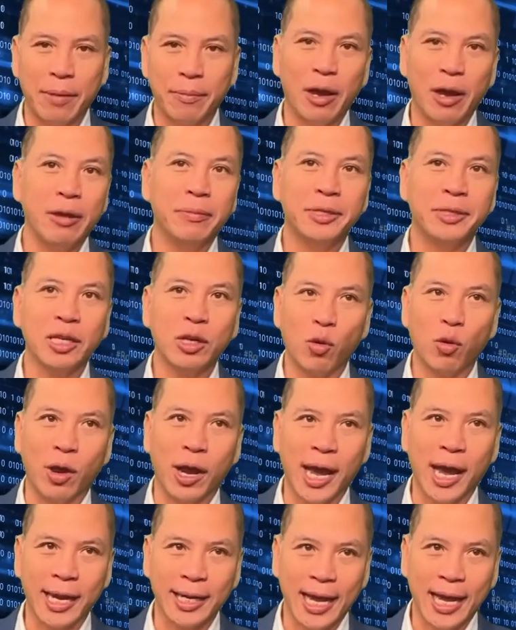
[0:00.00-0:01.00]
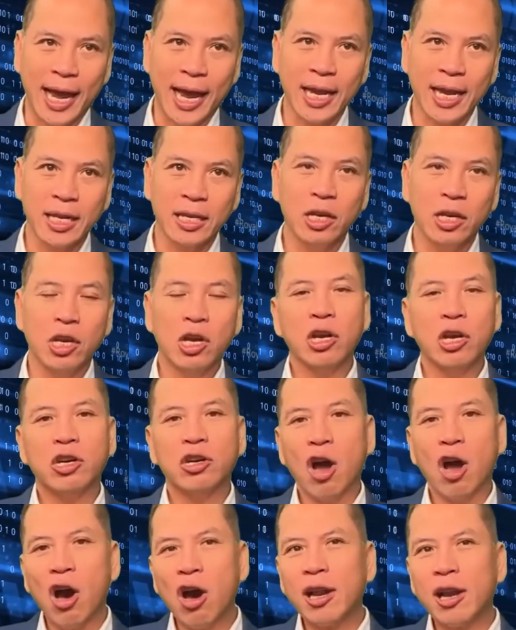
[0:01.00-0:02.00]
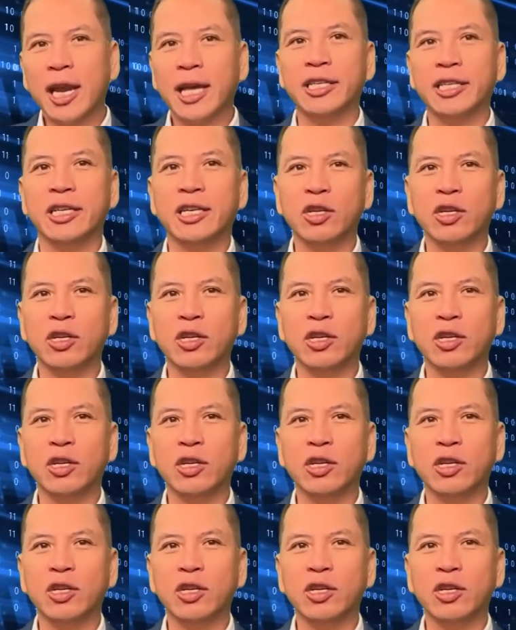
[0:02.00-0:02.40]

bảo hiểm sức khỏe hàng tháng. Đó là những